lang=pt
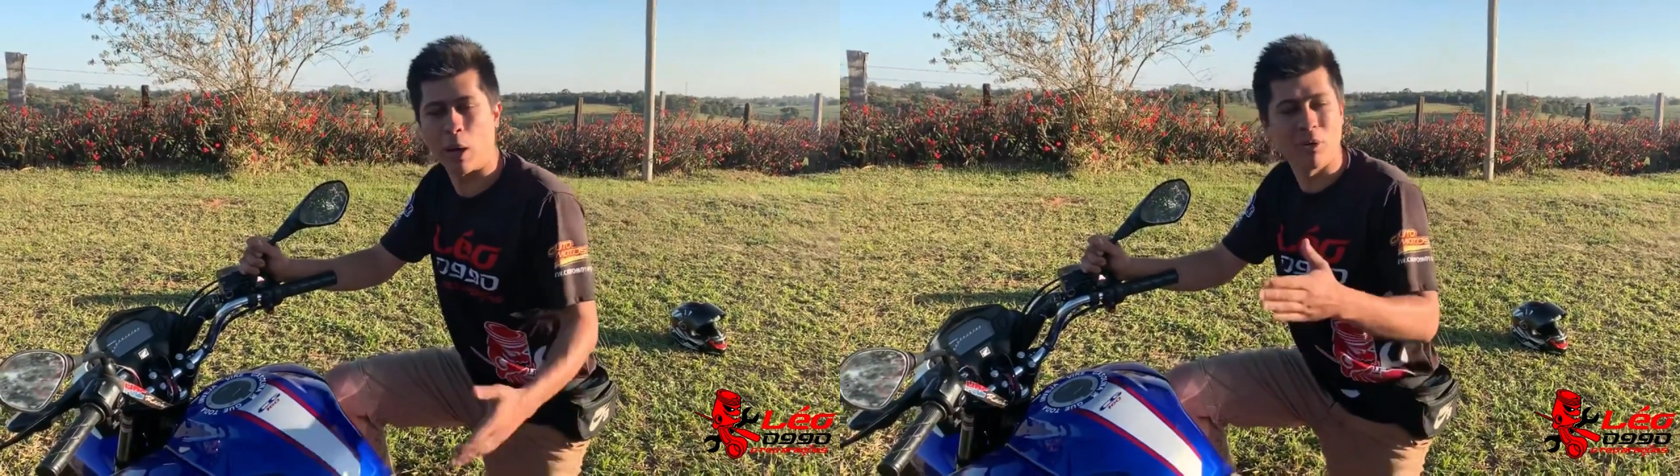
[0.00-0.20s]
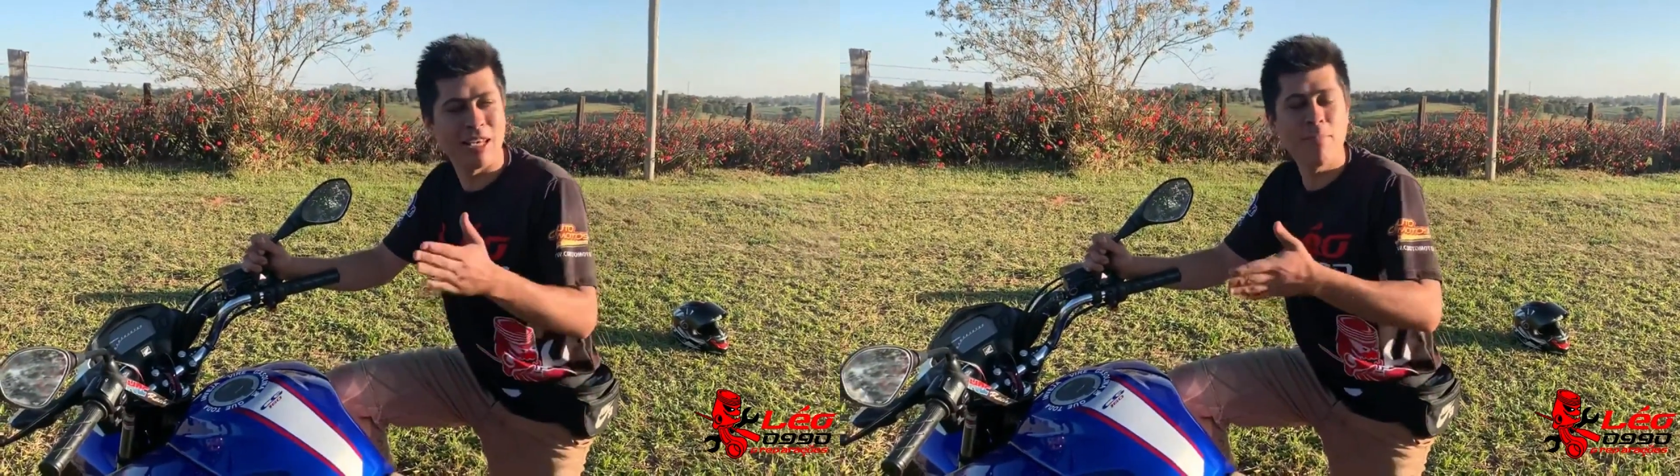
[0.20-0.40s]

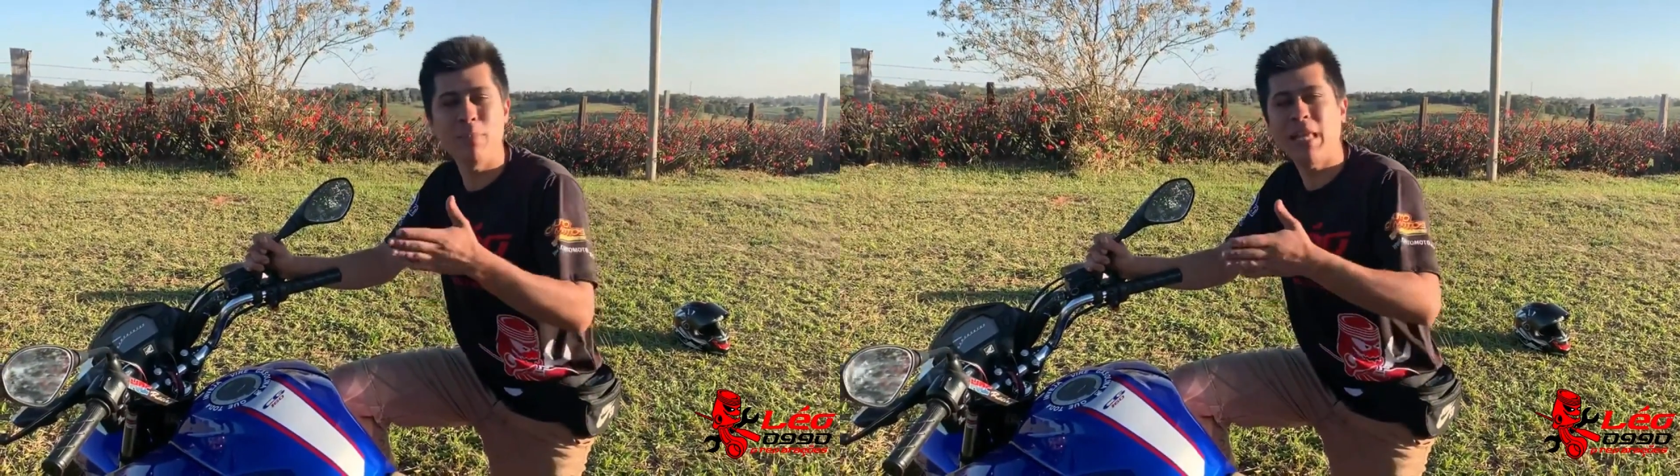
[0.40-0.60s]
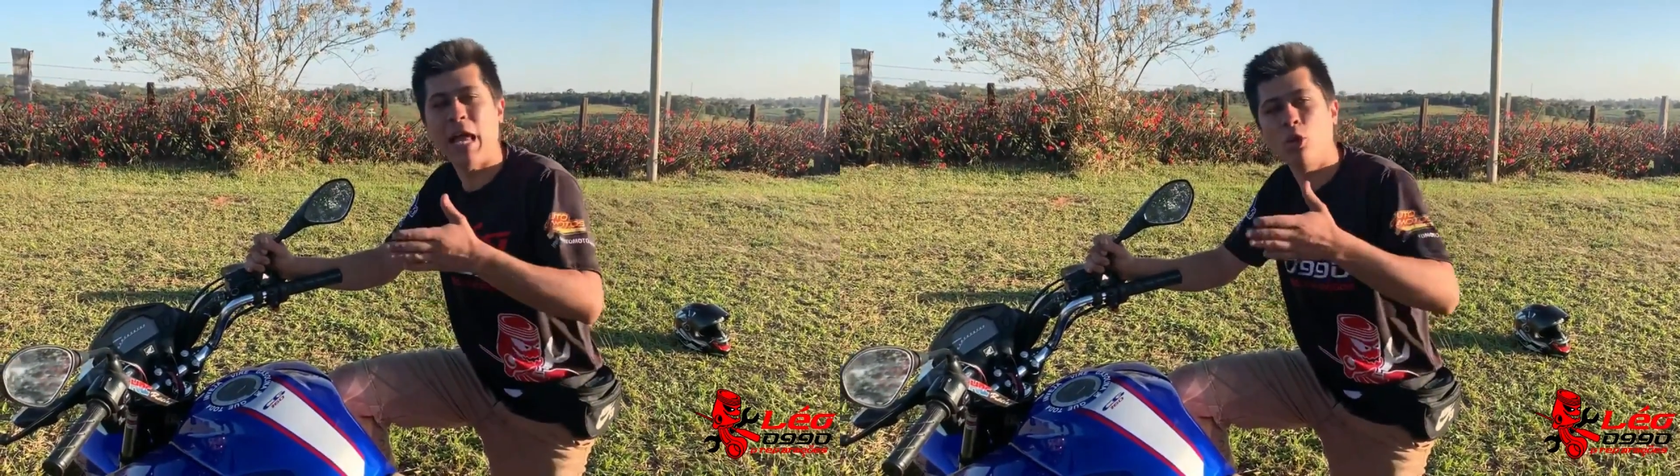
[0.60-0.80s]
é um
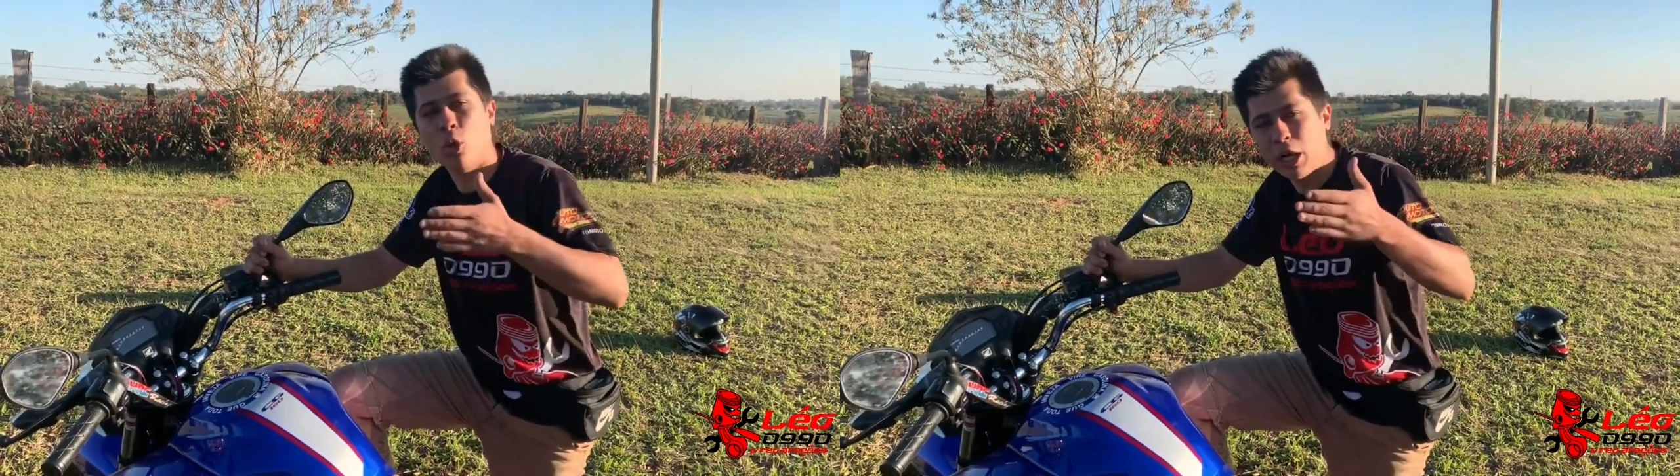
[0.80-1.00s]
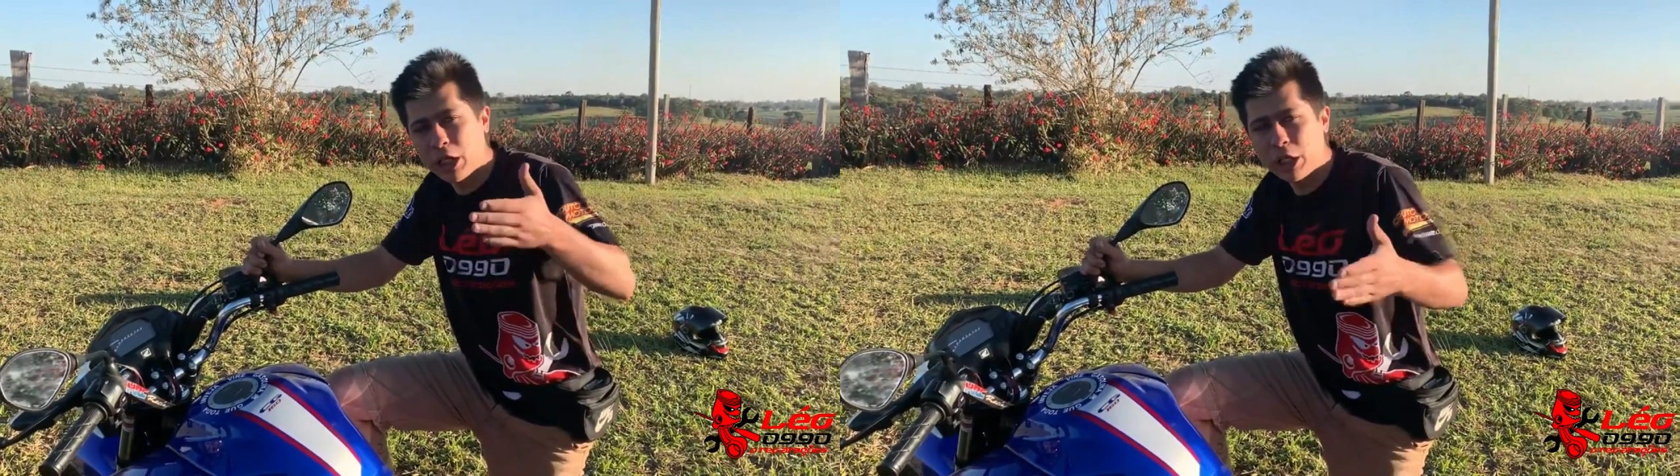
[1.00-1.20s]

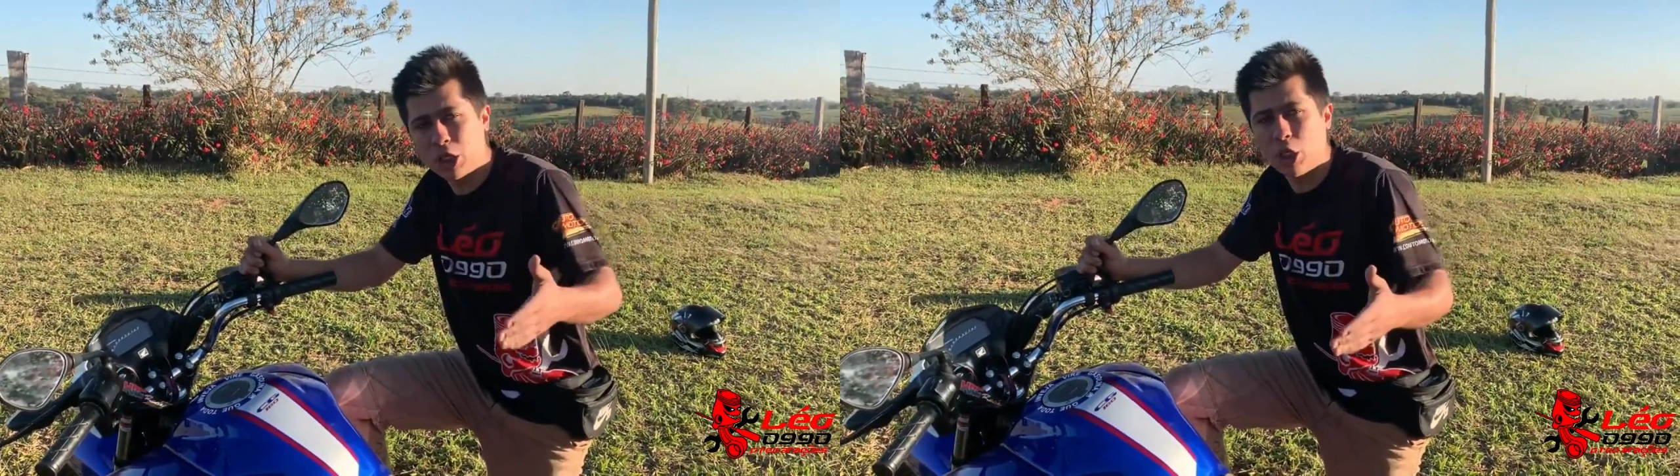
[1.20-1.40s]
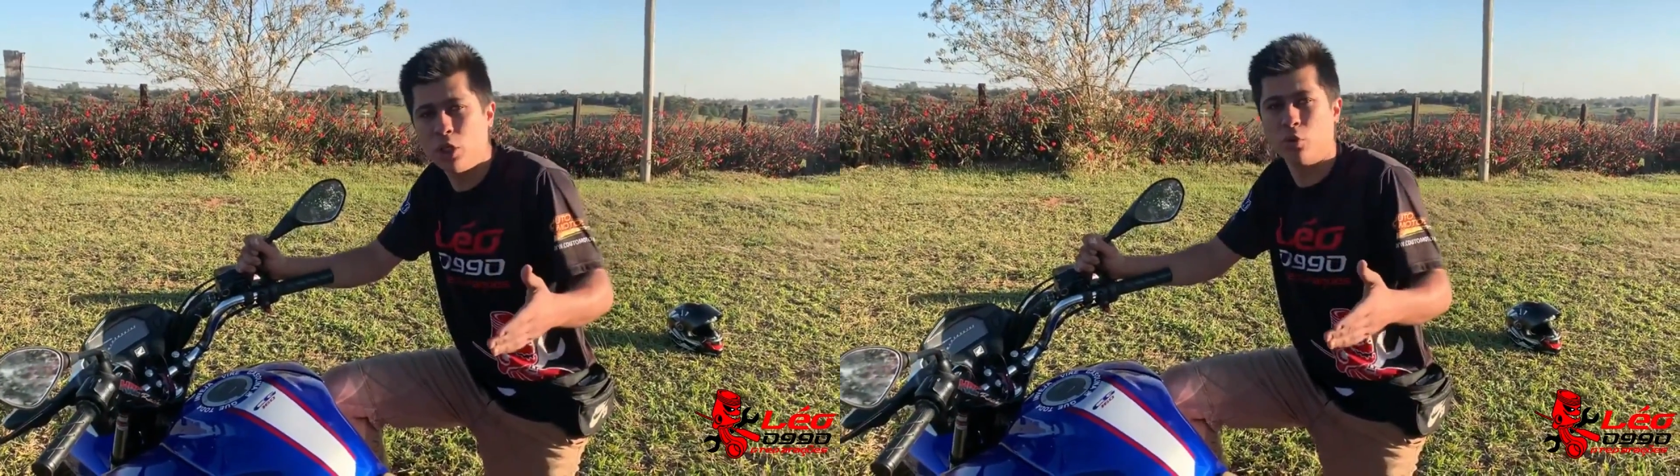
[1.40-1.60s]
limitador de
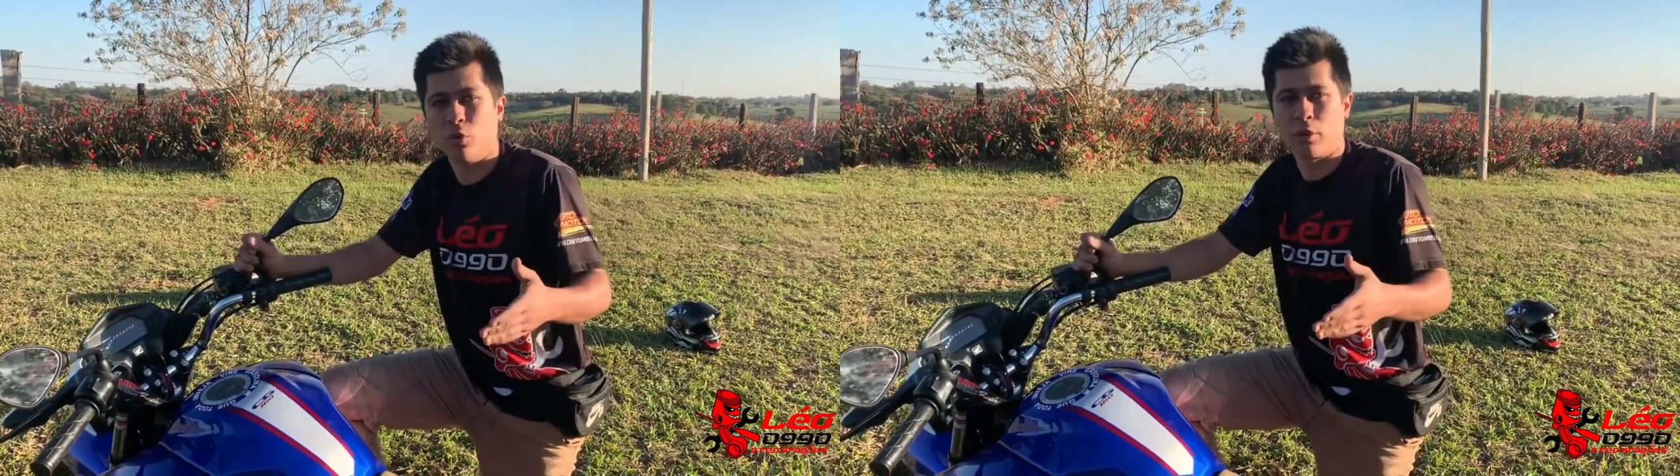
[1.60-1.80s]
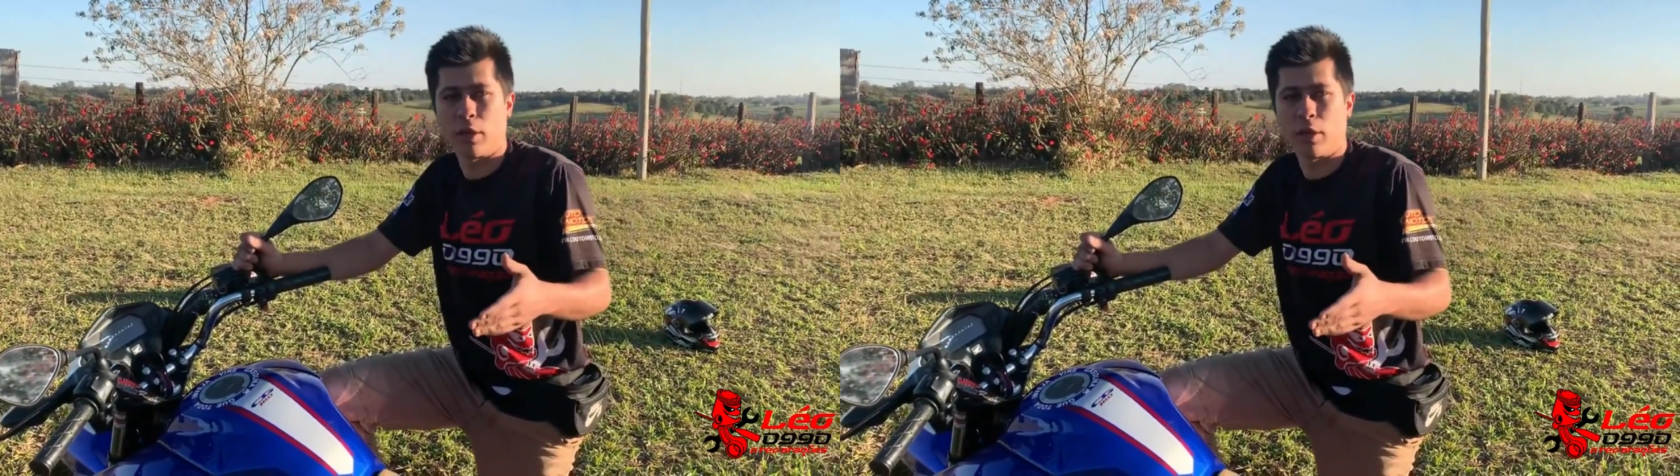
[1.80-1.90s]
giro.